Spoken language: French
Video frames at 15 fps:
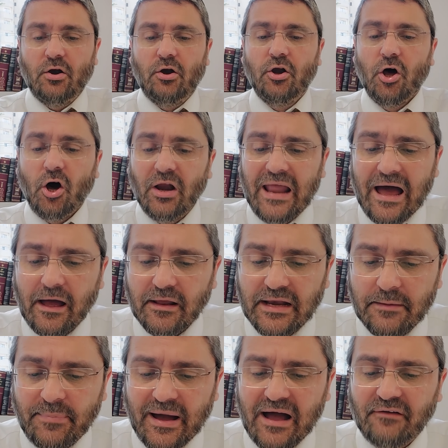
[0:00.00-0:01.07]
Lola
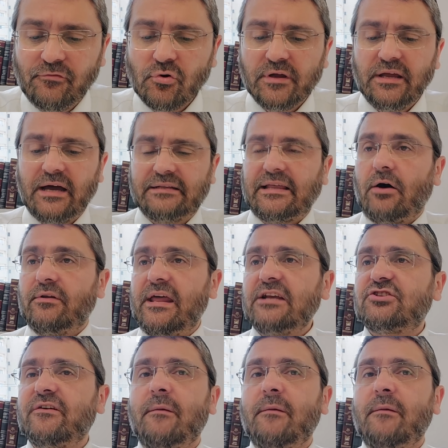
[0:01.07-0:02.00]
les ba'avour ta onesh.